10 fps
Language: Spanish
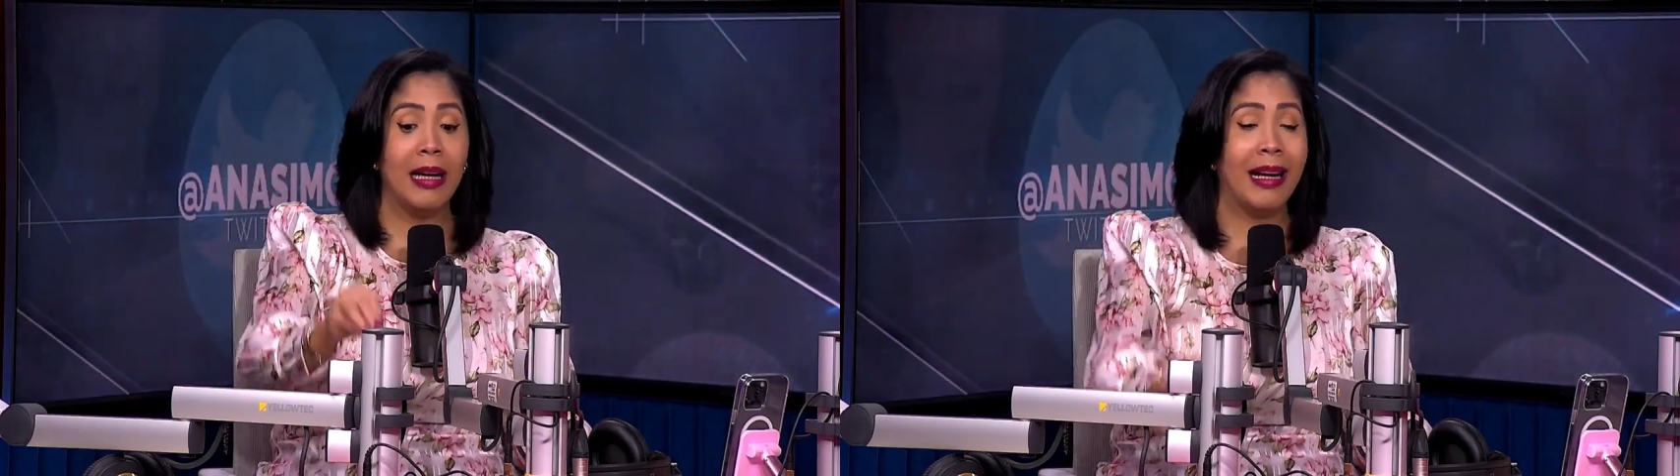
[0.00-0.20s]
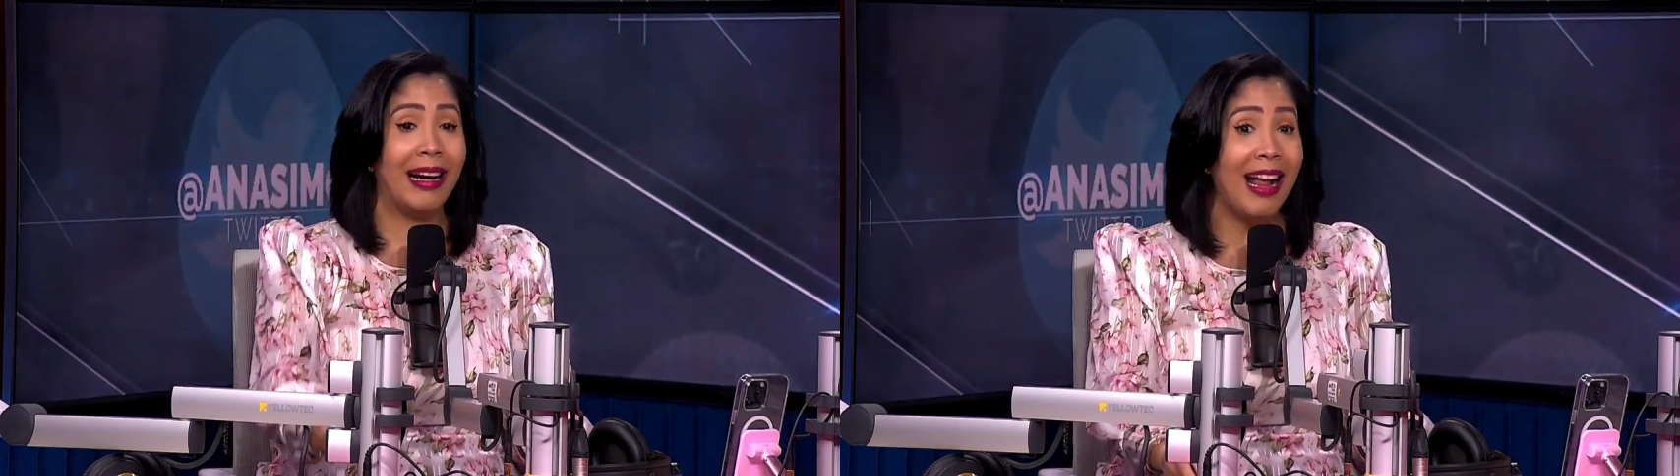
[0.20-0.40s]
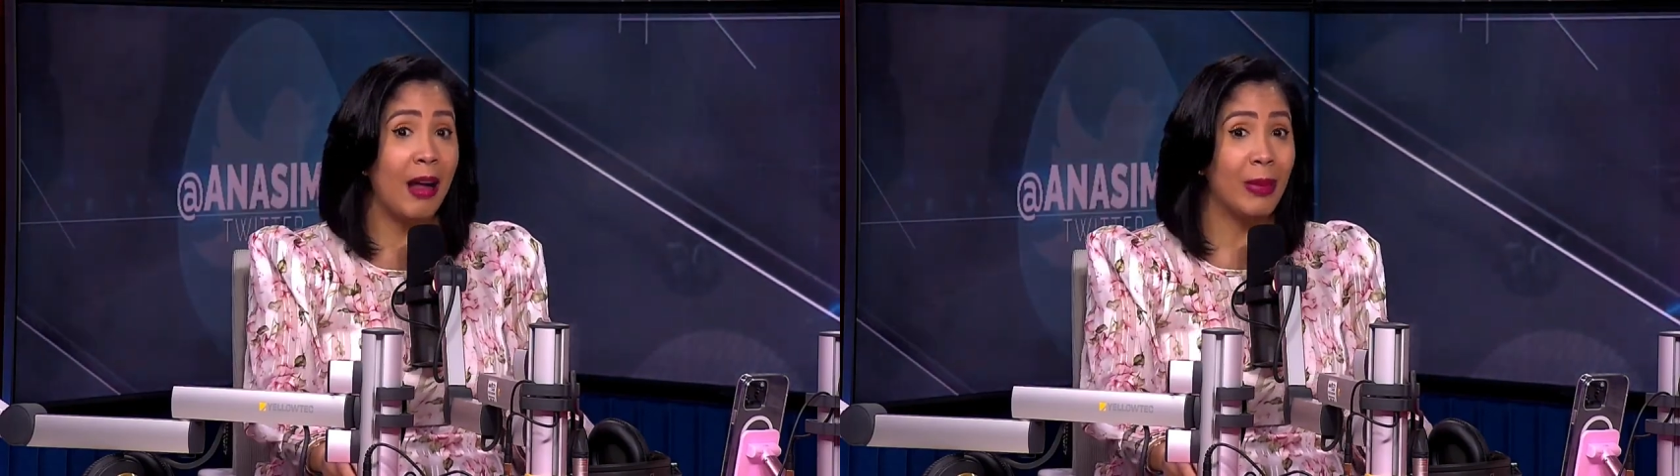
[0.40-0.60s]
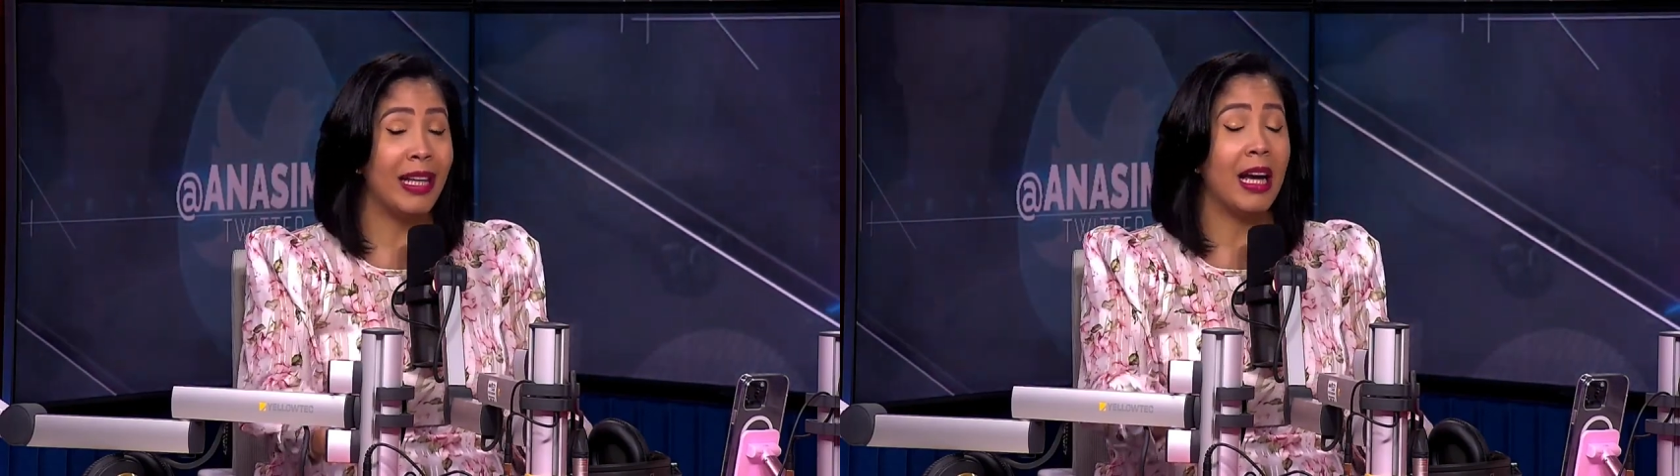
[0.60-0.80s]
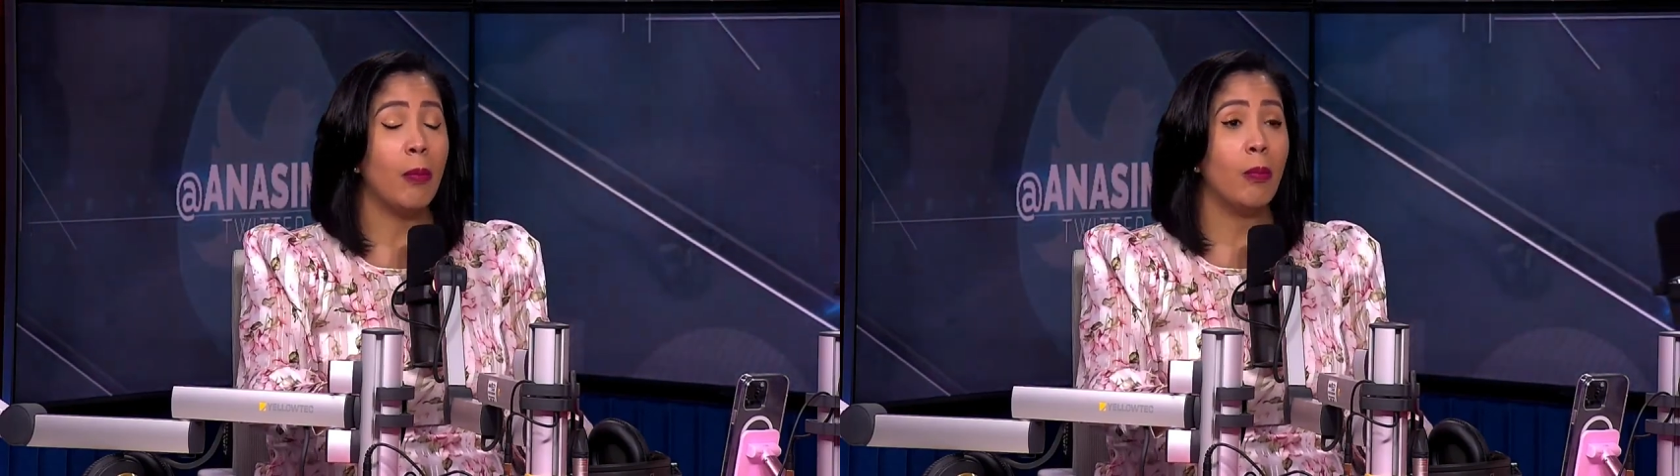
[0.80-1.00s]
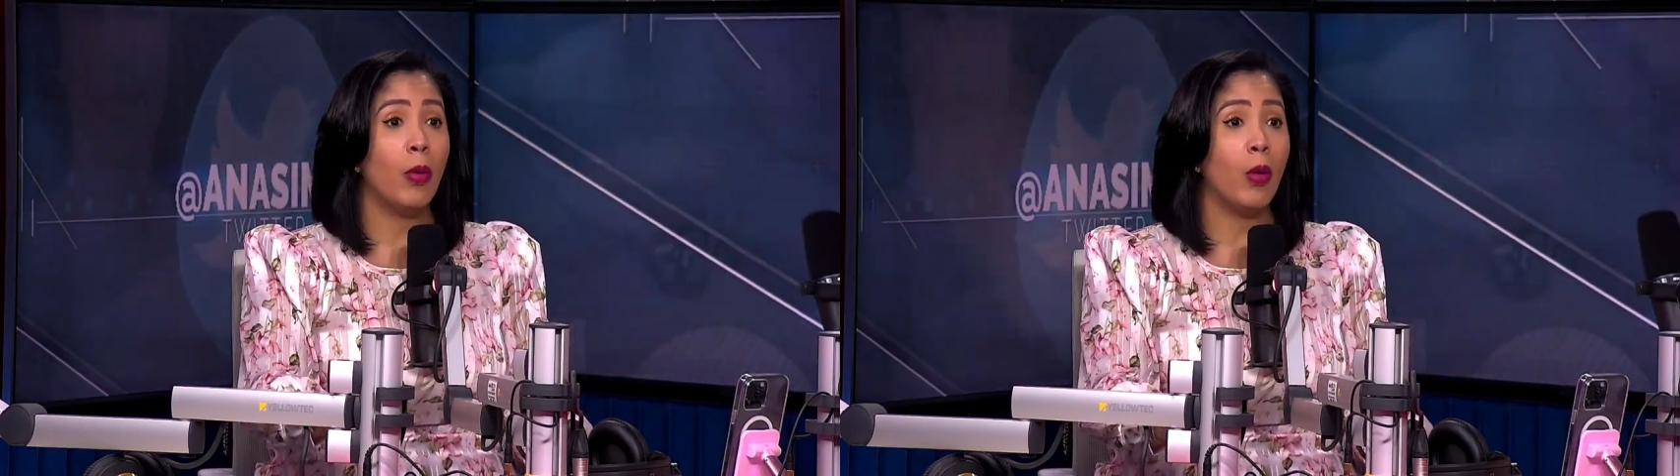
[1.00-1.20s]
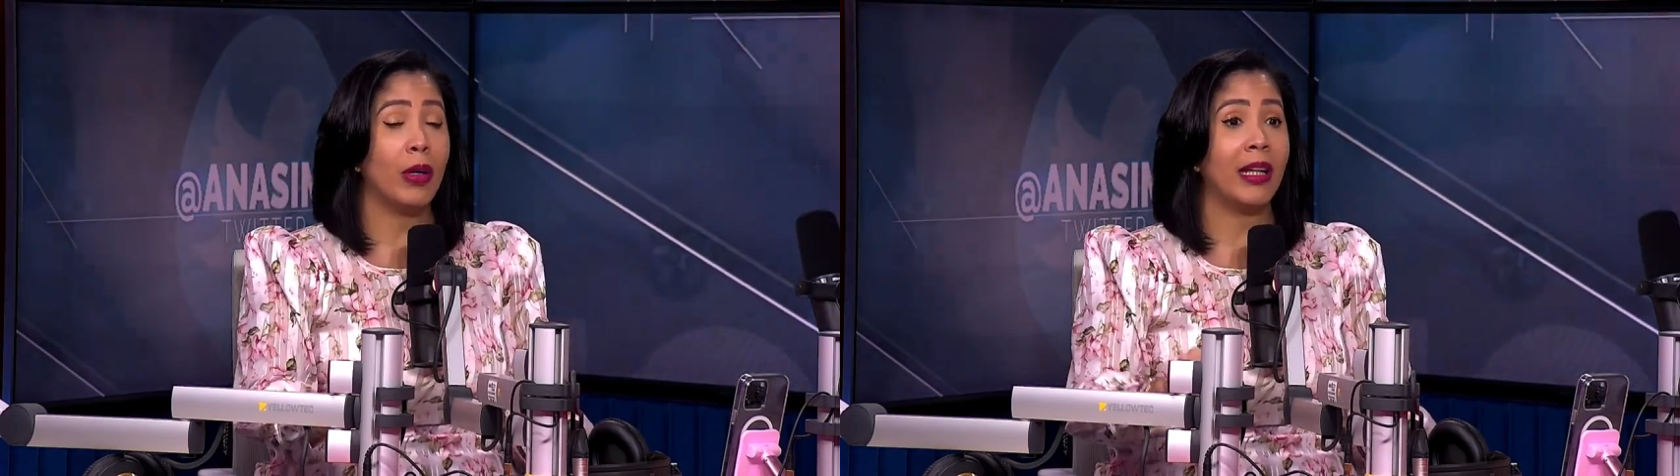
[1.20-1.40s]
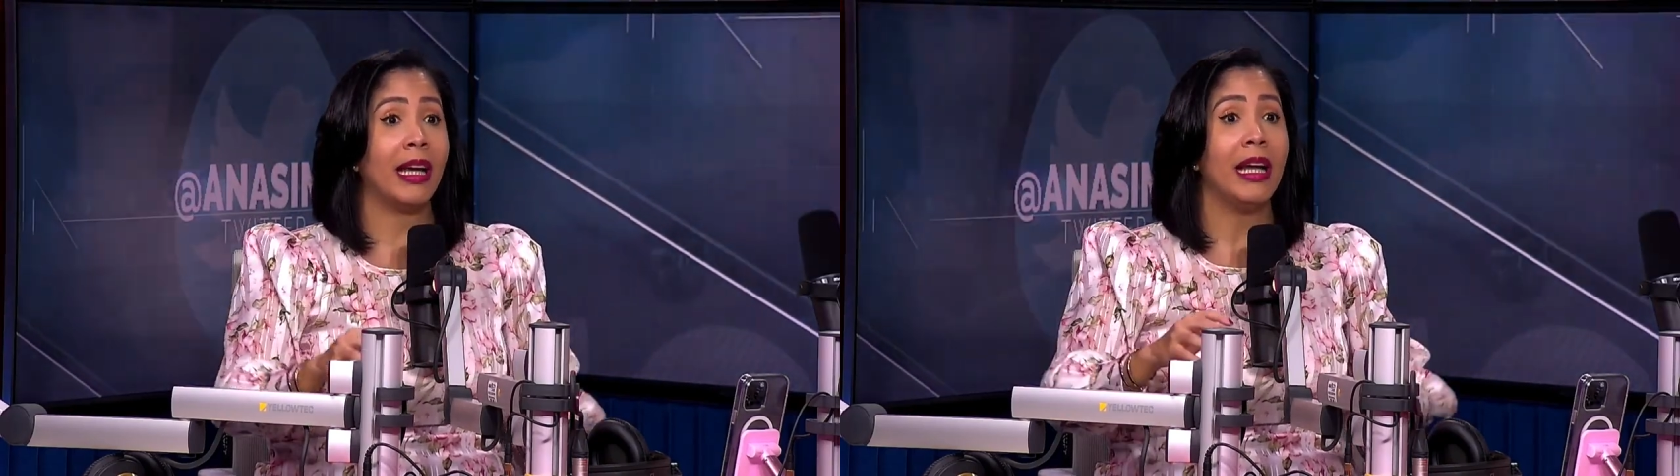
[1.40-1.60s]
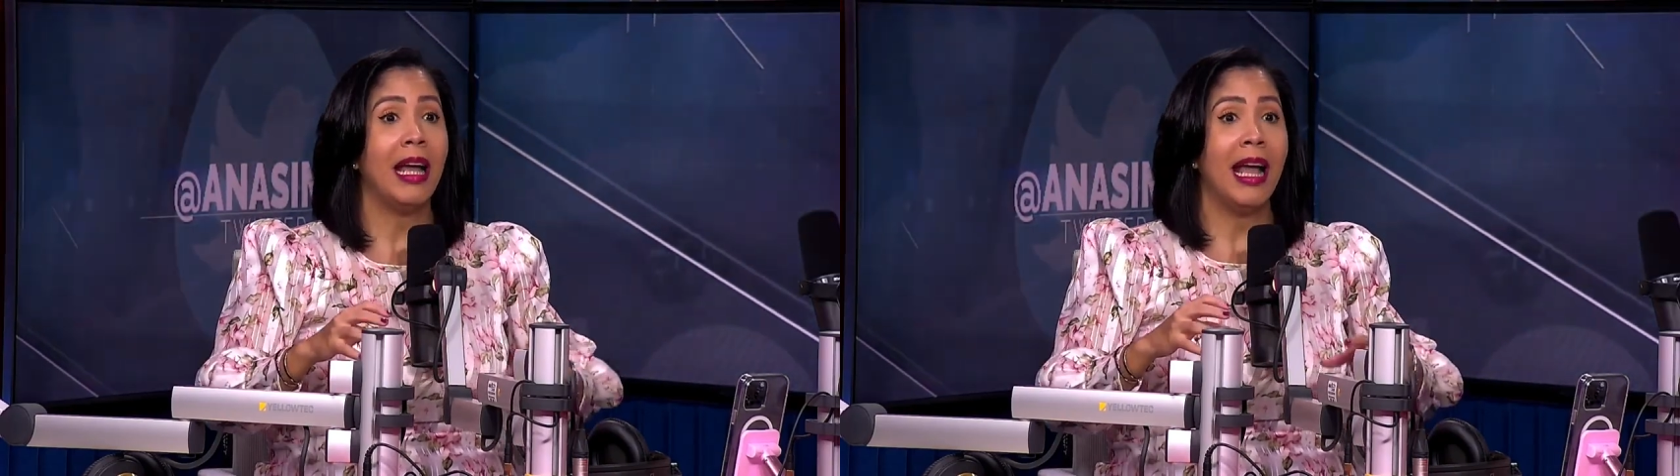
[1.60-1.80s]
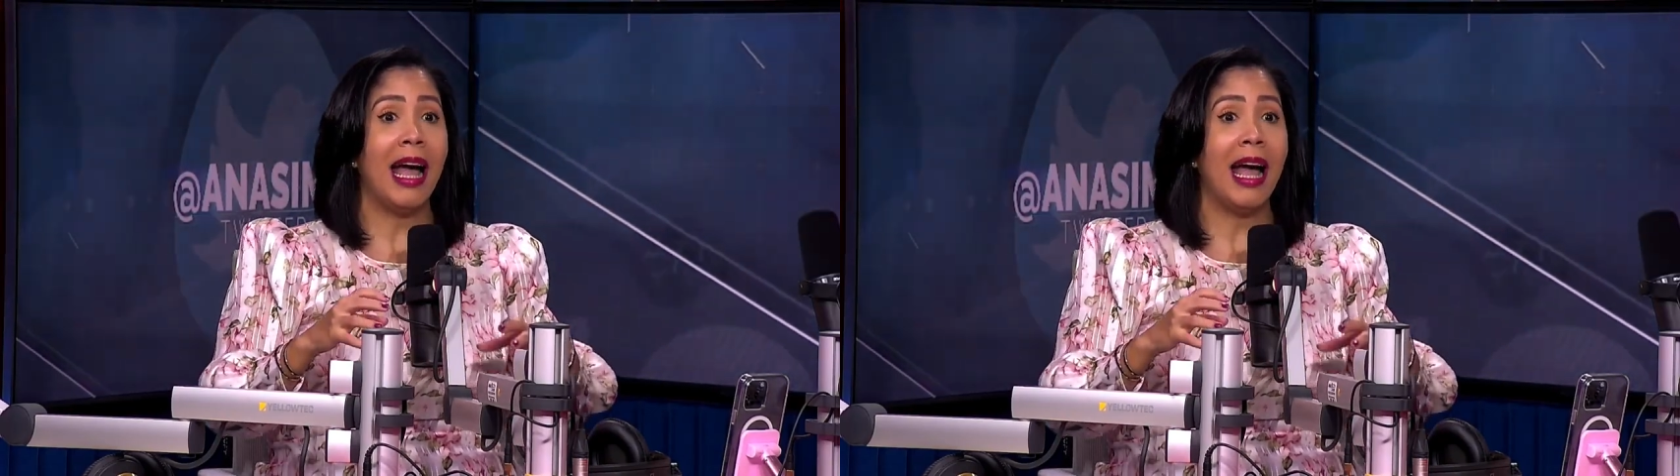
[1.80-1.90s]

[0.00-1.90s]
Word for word: Rabia porque